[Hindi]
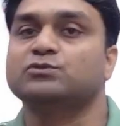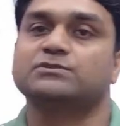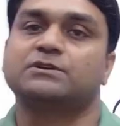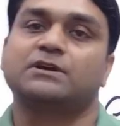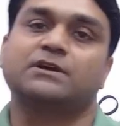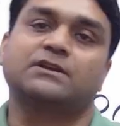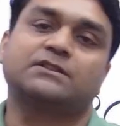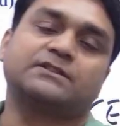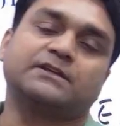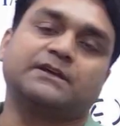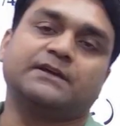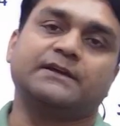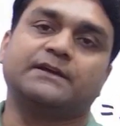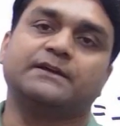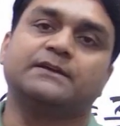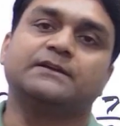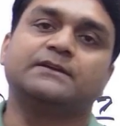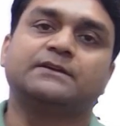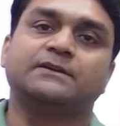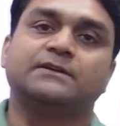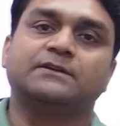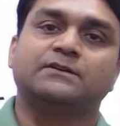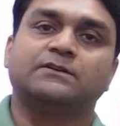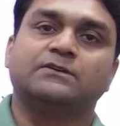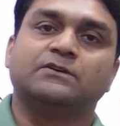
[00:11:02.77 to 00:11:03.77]
करते हैं
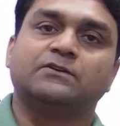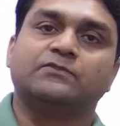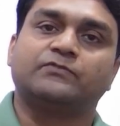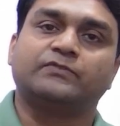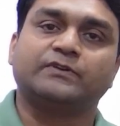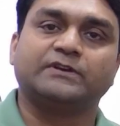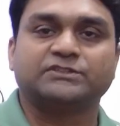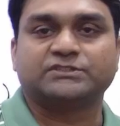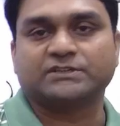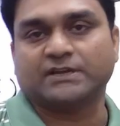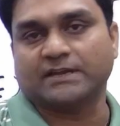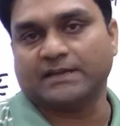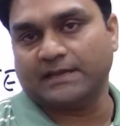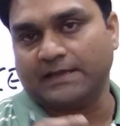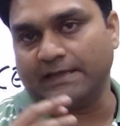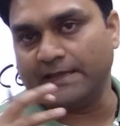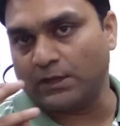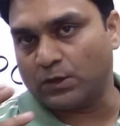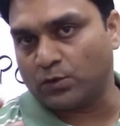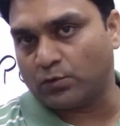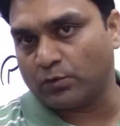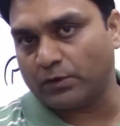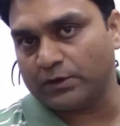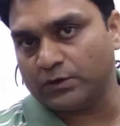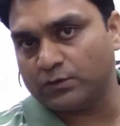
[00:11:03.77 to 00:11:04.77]
फिर चाहे एक
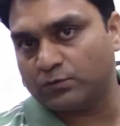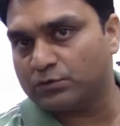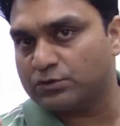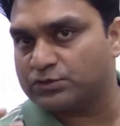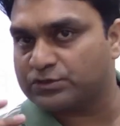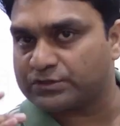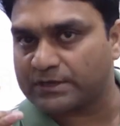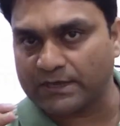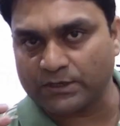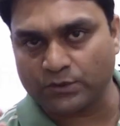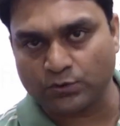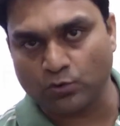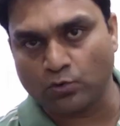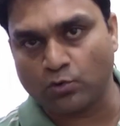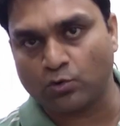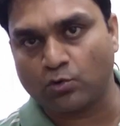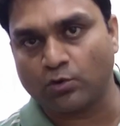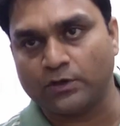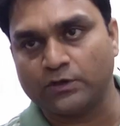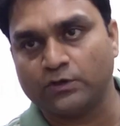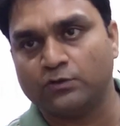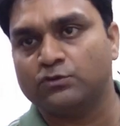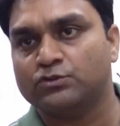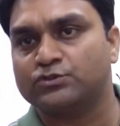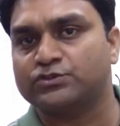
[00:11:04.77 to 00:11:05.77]
कॉइन हो चाहे दो
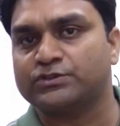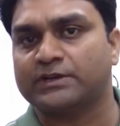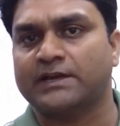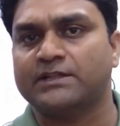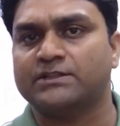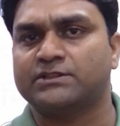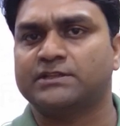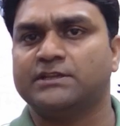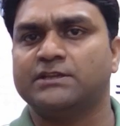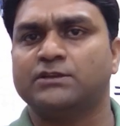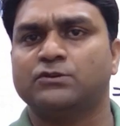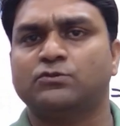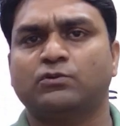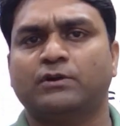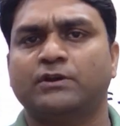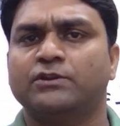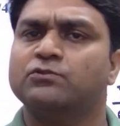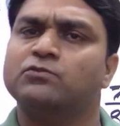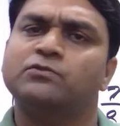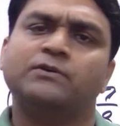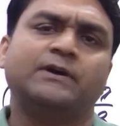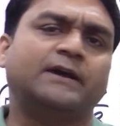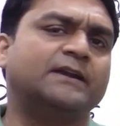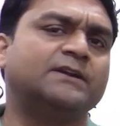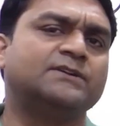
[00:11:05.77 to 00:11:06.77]
कॉइन हो चाहे तीन कॉइन
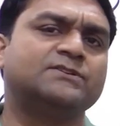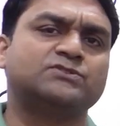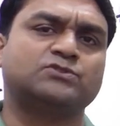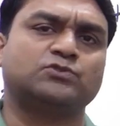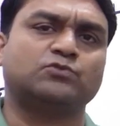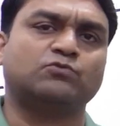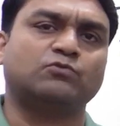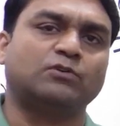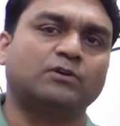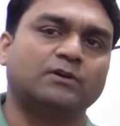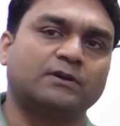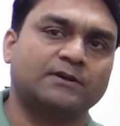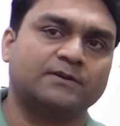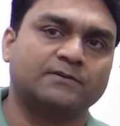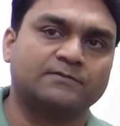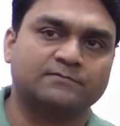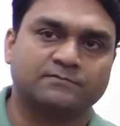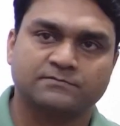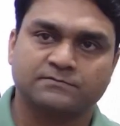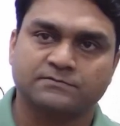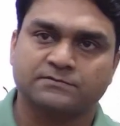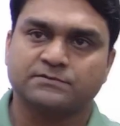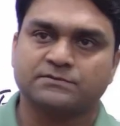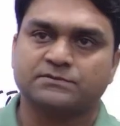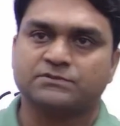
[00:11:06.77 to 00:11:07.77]
हो एंड सो so
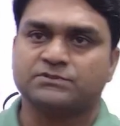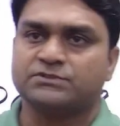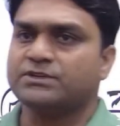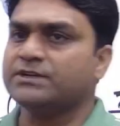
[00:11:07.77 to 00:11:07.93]
ठीक